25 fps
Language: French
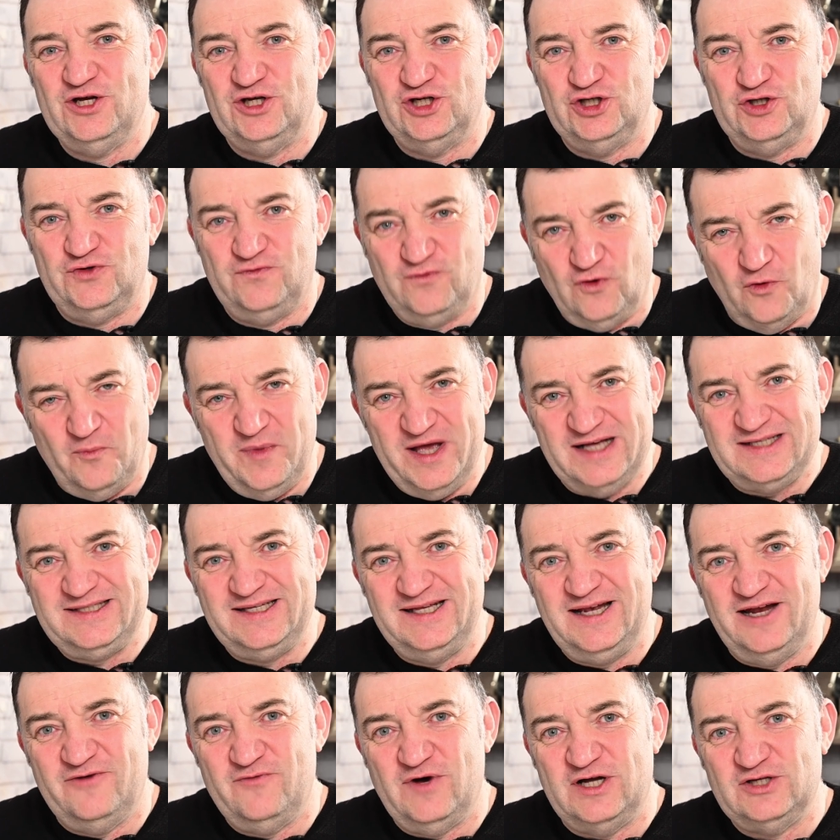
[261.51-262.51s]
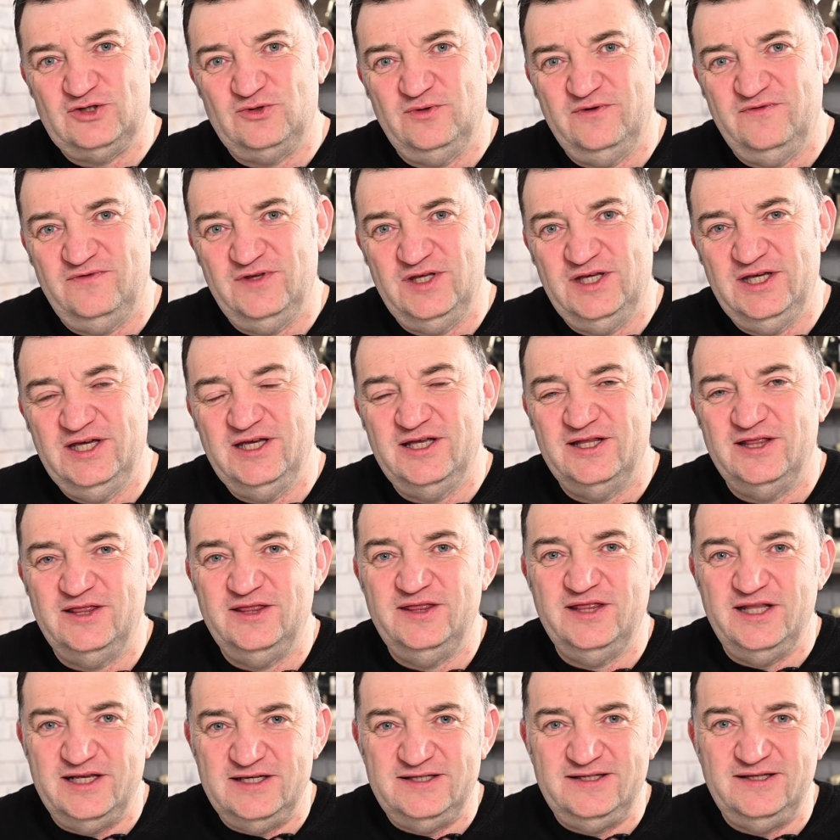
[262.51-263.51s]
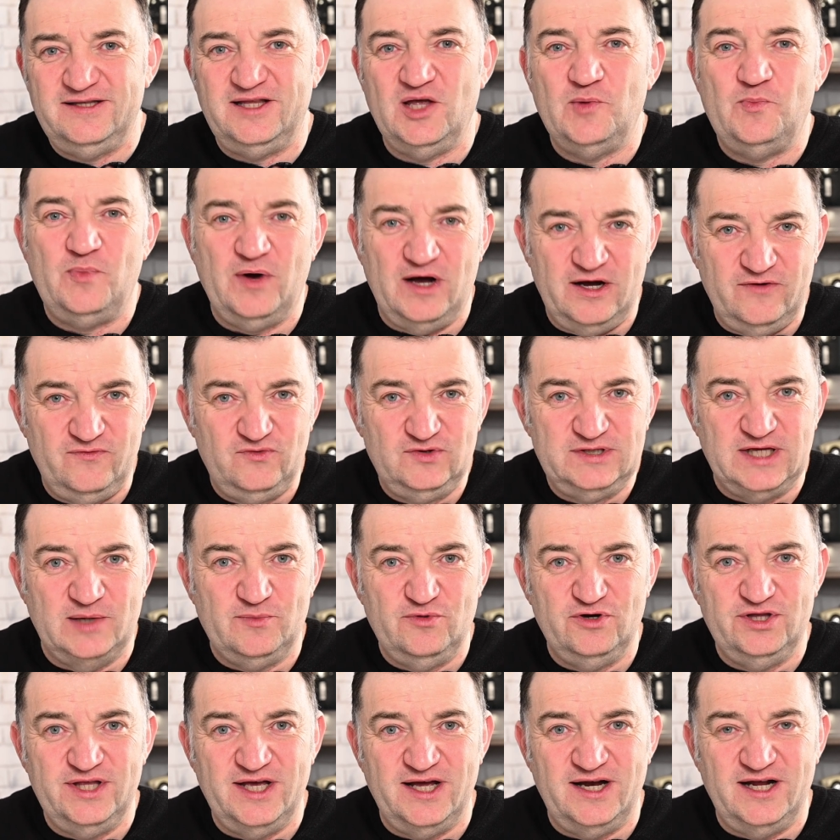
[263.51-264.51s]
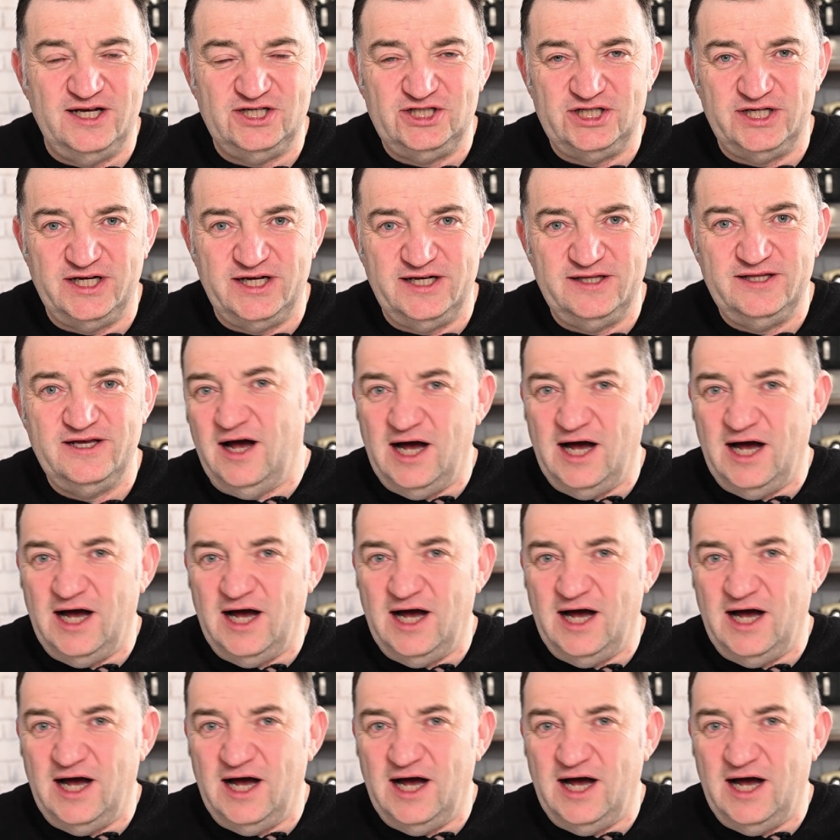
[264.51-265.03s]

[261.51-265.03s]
Je vous remercie de l'avoir suivi. N'hésitez pas à vous abonner à la chaîne,